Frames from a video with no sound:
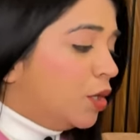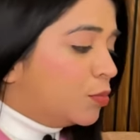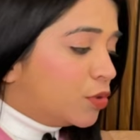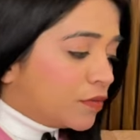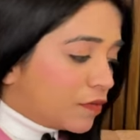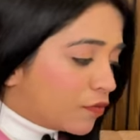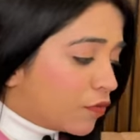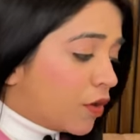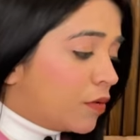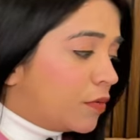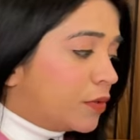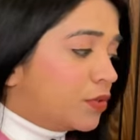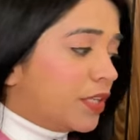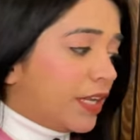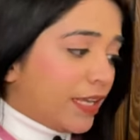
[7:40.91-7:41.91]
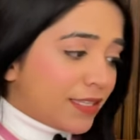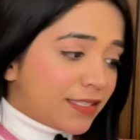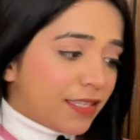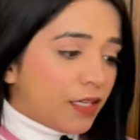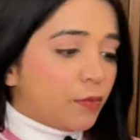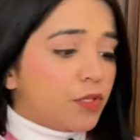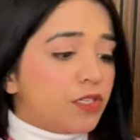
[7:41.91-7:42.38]
मूविंग फॉरवर्ड टू द
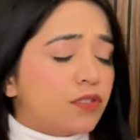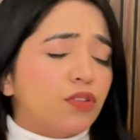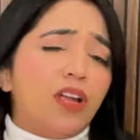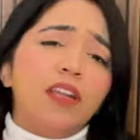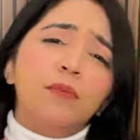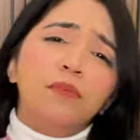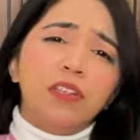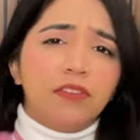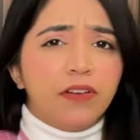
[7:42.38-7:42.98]
नेक्स्ट थिंग विच इज़ नॉट